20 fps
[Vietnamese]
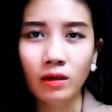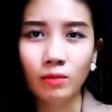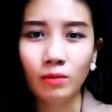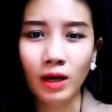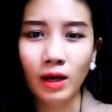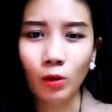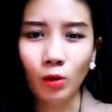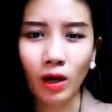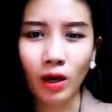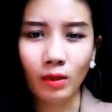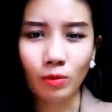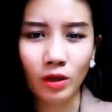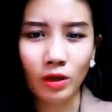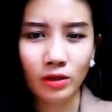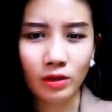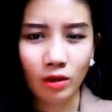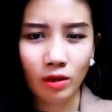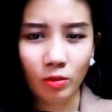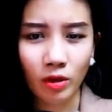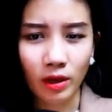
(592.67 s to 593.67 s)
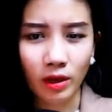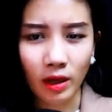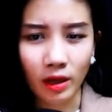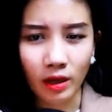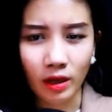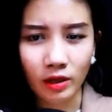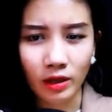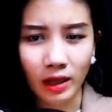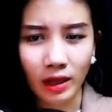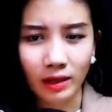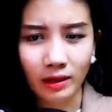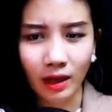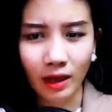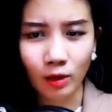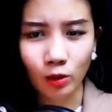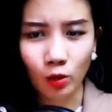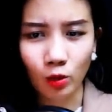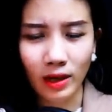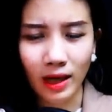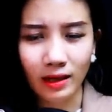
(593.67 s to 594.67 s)
Mẹ của hắn bây giờ mới để ý trên
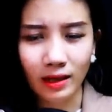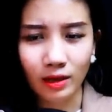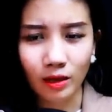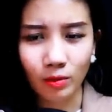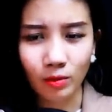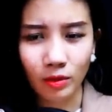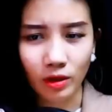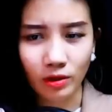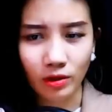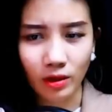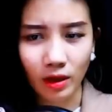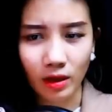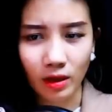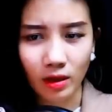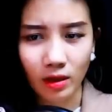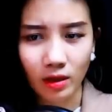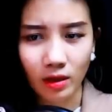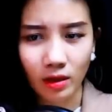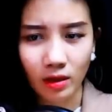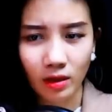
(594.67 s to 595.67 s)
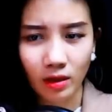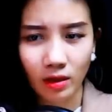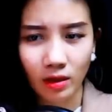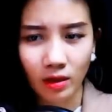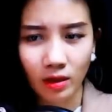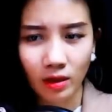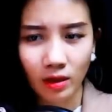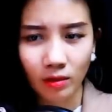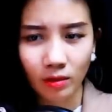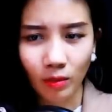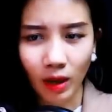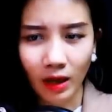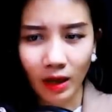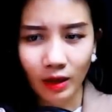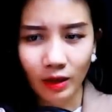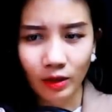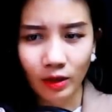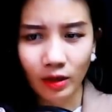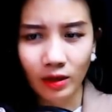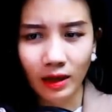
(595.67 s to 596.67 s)
tay tôi đang cầm tờ giấy. Bà
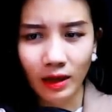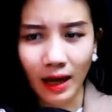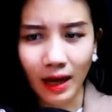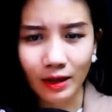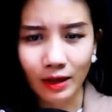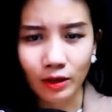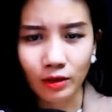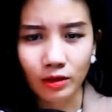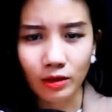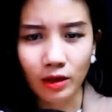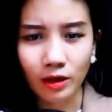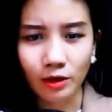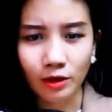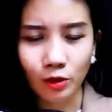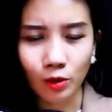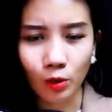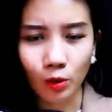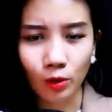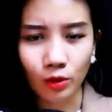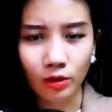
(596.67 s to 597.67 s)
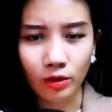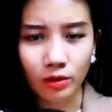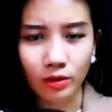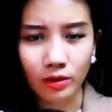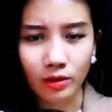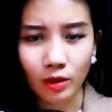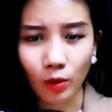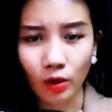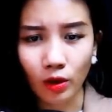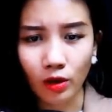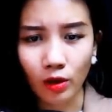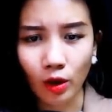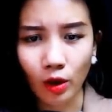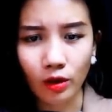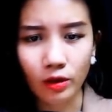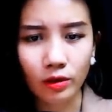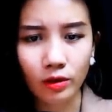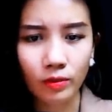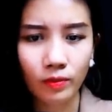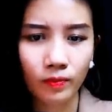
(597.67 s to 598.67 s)
lên đỡ Khải đứng dậy rồi sau đó
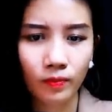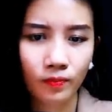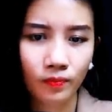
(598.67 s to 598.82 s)
nói.